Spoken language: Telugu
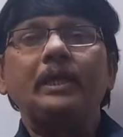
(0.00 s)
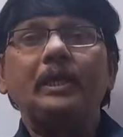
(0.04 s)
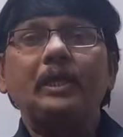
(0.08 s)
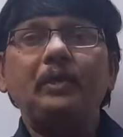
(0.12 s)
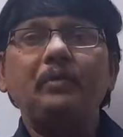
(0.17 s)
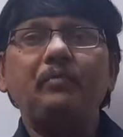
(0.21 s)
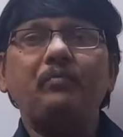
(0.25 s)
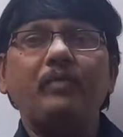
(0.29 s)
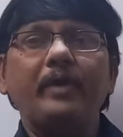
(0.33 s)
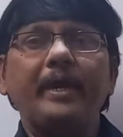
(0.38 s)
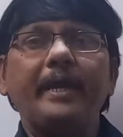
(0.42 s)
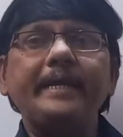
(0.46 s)
ఈ
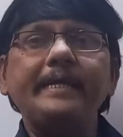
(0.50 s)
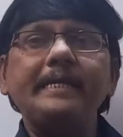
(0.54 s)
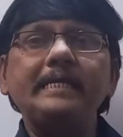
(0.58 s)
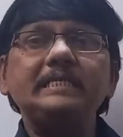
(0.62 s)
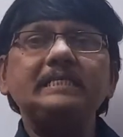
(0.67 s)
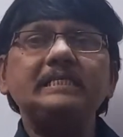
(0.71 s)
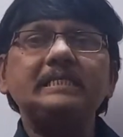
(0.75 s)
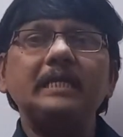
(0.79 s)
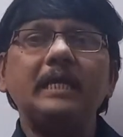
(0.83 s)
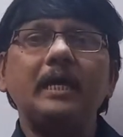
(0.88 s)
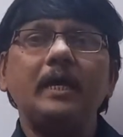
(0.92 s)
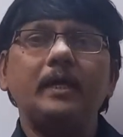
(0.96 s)

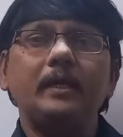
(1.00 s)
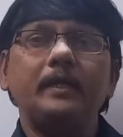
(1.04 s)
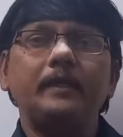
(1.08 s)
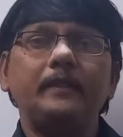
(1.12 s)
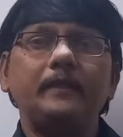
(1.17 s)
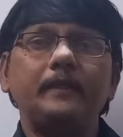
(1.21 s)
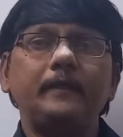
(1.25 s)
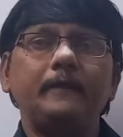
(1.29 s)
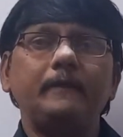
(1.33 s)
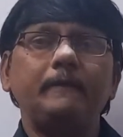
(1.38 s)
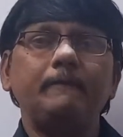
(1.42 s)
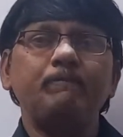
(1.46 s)
ఫ్యాడేస్ లా
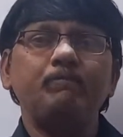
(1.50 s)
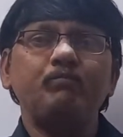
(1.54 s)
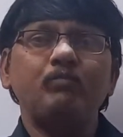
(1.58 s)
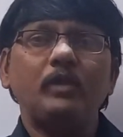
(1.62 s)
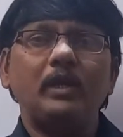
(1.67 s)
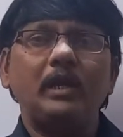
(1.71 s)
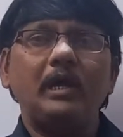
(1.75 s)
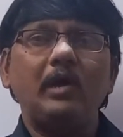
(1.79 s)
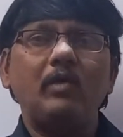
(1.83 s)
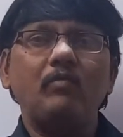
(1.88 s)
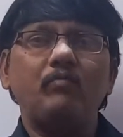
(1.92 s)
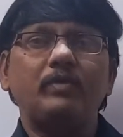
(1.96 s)
అనేది
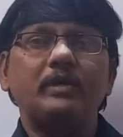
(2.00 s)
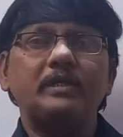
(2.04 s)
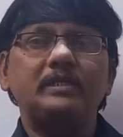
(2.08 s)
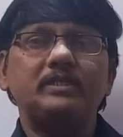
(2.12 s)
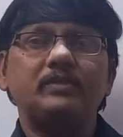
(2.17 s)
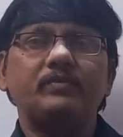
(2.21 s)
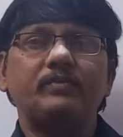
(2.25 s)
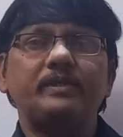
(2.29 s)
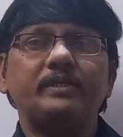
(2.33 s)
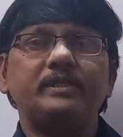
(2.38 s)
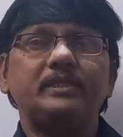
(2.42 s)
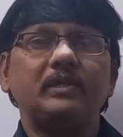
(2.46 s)
లా ఆఫ్
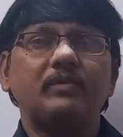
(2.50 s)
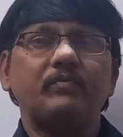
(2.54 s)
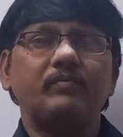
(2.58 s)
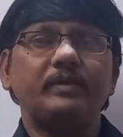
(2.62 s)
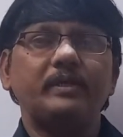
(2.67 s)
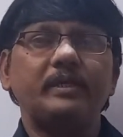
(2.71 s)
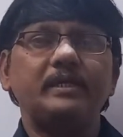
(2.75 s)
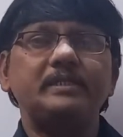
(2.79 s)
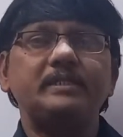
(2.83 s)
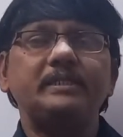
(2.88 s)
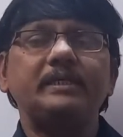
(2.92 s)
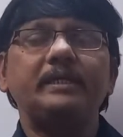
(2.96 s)
కన్జర్వేషన్ ఆఫ్
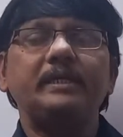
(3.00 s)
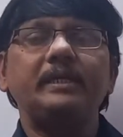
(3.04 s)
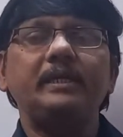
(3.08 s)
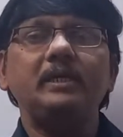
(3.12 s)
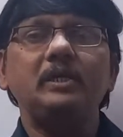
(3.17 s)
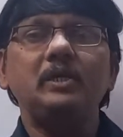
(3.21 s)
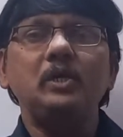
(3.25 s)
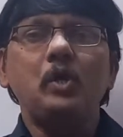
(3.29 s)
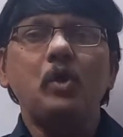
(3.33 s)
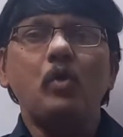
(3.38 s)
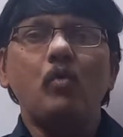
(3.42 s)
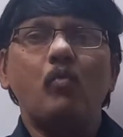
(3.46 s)
ఎనర్జీకి
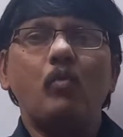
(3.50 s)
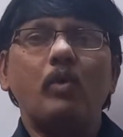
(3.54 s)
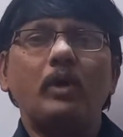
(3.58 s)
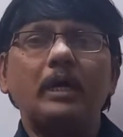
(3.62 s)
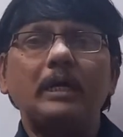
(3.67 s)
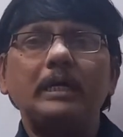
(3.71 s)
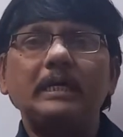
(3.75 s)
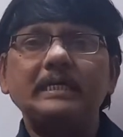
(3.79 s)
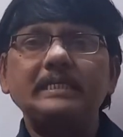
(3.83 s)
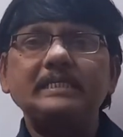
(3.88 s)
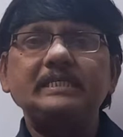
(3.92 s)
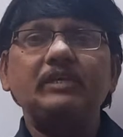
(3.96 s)
ఒక
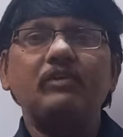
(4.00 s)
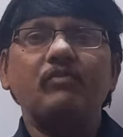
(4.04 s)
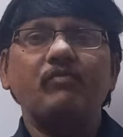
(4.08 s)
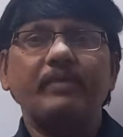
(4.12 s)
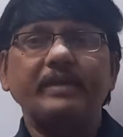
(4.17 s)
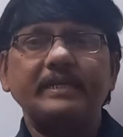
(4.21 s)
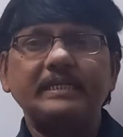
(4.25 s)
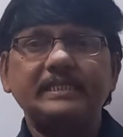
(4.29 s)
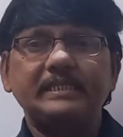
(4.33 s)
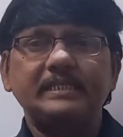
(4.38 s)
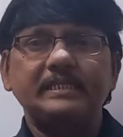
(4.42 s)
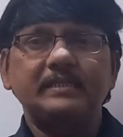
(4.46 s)

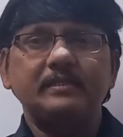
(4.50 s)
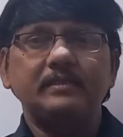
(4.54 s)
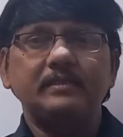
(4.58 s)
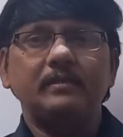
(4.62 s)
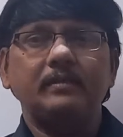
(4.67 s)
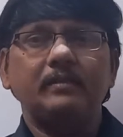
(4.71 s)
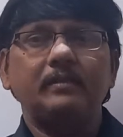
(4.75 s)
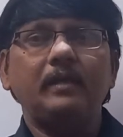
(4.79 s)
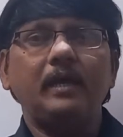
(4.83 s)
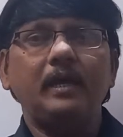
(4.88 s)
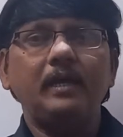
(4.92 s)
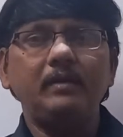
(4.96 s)
కన్సిక్వెన్స్
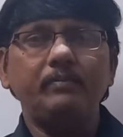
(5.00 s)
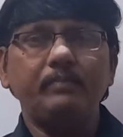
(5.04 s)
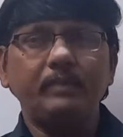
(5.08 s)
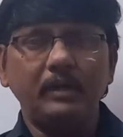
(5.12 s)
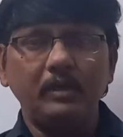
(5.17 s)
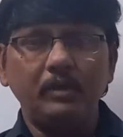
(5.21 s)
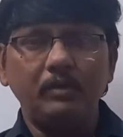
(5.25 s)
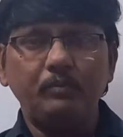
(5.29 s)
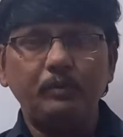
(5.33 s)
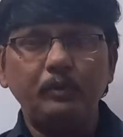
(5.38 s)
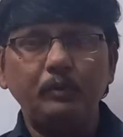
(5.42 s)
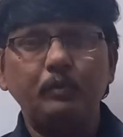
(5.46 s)
దాన్ని మనం
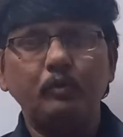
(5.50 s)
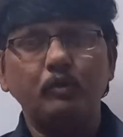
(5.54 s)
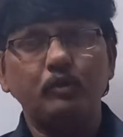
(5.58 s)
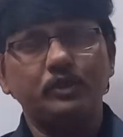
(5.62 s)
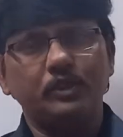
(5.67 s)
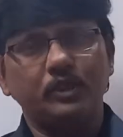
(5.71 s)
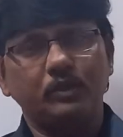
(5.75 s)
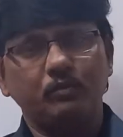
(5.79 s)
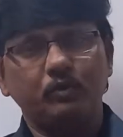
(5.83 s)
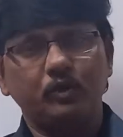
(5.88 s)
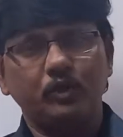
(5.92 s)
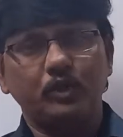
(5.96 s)
ఇప్పుడు ప్రూవ్
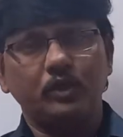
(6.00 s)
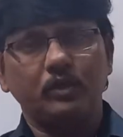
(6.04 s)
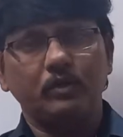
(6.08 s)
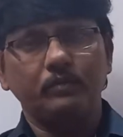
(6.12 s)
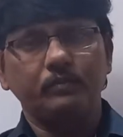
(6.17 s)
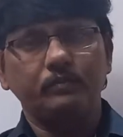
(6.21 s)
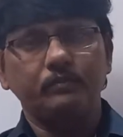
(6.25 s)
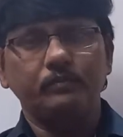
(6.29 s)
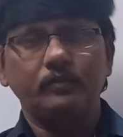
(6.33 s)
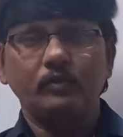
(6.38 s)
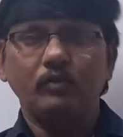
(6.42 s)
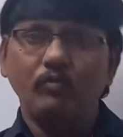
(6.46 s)
చేయబోతున్నాం
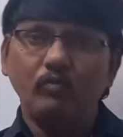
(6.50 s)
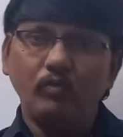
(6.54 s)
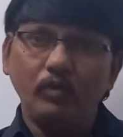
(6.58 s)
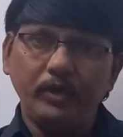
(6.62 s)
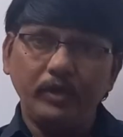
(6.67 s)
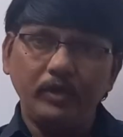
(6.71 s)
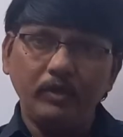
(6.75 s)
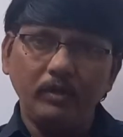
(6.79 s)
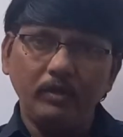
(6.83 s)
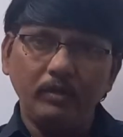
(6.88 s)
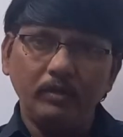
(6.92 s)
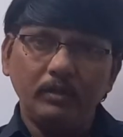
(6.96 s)

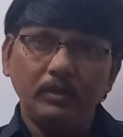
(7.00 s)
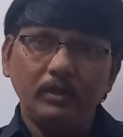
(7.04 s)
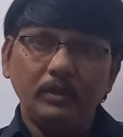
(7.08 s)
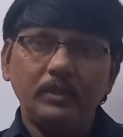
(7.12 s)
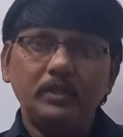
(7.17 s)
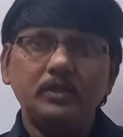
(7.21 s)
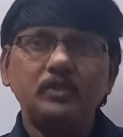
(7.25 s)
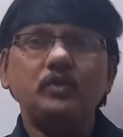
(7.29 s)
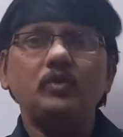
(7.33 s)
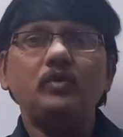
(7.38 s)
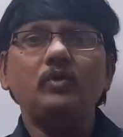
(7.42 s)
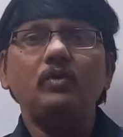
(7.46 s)
ఓకేనా
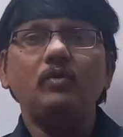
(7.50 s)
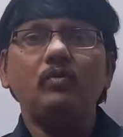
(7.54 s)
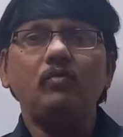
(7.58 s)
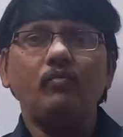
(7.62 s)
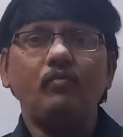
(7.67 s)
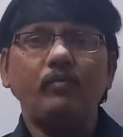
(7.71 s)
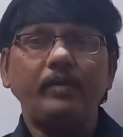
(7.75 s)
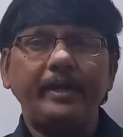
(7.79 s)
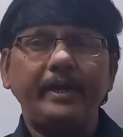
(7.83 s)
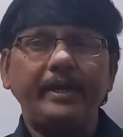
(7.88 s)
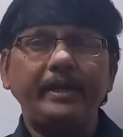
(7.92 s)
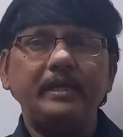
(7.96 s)
సో
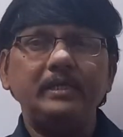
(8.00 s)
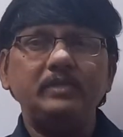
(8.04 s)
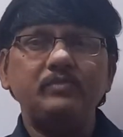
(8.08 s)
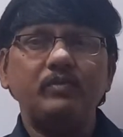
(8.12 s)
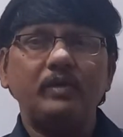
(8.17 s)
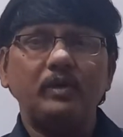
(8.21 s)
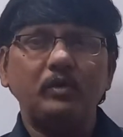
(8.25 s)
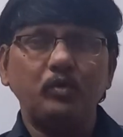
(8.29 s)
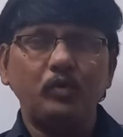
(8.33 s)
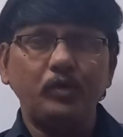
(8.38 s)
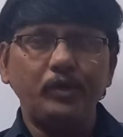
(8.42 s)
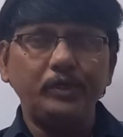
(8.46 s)
Faraday's we
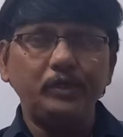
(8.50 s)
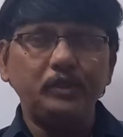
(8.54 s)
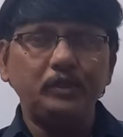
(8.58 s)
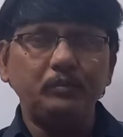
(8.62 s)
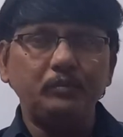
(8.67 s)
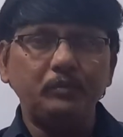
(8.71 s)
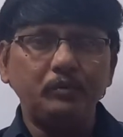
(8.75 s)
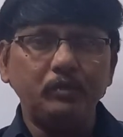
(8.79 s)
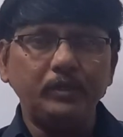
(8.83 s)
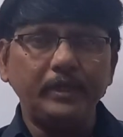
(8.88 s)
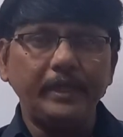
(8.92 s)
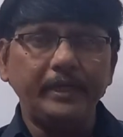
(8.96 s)
are going to
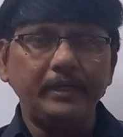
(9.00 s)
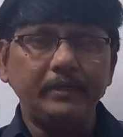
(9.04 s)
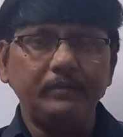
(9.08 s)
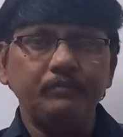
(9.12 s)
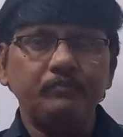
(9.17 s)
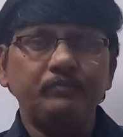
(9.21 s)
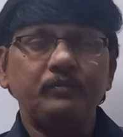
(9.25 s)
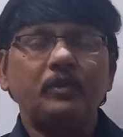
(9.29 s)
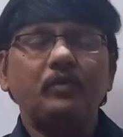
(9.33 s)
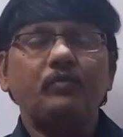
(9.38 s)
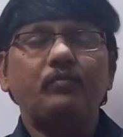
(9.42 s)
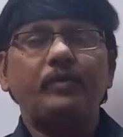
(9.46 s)
prove that
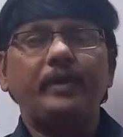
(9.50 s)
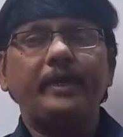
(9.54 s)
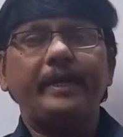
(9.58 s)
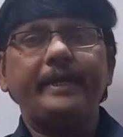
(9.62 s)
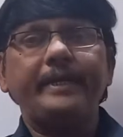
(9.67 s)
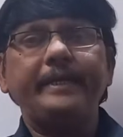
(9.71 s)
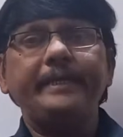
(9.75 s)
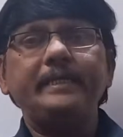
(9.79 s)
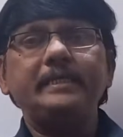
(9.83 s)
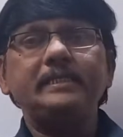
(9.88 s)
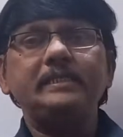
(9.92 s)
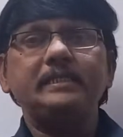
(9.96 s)

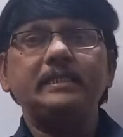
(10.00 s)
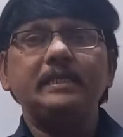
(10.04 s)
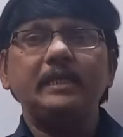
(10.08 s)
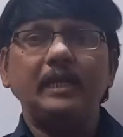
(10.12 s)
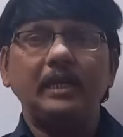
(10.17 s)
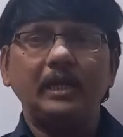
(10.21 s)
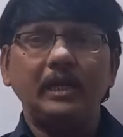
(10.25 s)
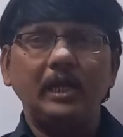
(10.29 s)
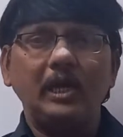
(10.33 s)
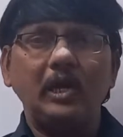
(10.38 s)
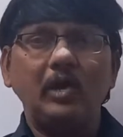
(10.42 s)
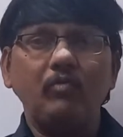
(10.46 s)
Faraday's
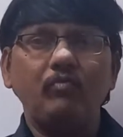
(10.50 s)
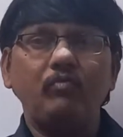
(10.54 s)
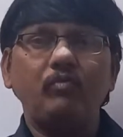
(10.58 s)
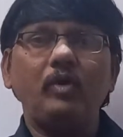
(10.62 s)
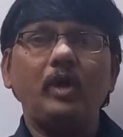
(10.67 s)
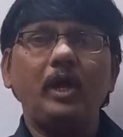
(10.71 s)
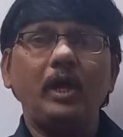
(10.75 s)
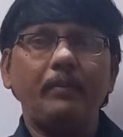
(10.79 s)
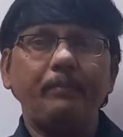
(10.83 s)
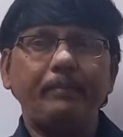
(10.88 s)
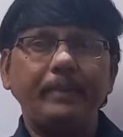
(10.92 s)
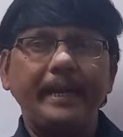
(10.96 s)
law of
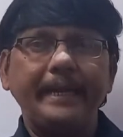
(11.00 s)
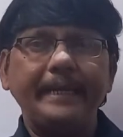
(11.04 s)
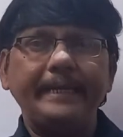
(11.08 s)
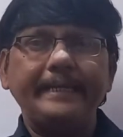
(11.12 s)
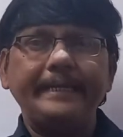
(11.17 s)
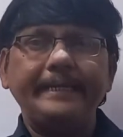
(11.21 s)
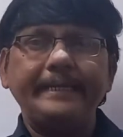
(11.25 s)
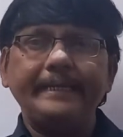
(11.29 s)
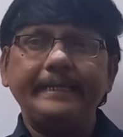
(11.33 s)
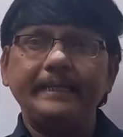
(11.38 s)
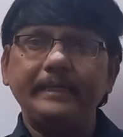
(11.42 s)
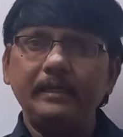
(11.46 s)

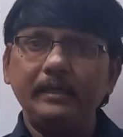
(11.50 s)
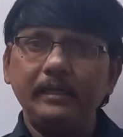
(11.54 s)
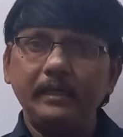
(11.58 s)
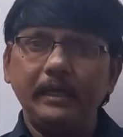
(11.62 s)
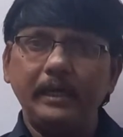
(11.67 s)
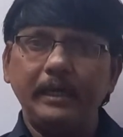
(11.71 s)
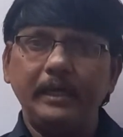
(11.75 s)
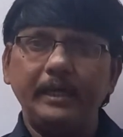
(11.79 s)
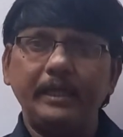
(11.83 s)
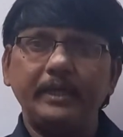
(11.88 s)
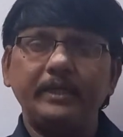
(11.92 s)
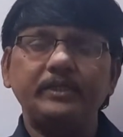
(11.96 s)
magnetic
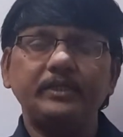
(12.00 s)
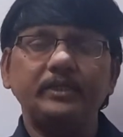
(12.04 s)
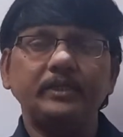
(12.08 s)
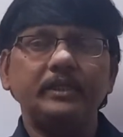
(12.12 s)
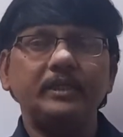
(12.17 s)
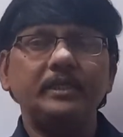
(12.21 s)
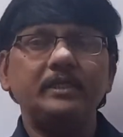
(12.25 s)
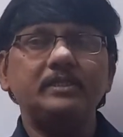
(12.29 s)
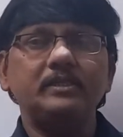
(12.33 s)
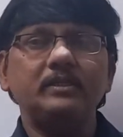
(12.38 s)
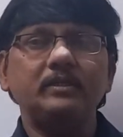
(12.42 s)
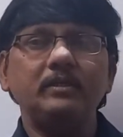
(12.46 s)
induction
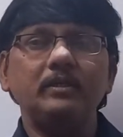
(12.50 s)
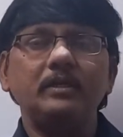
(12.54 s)
is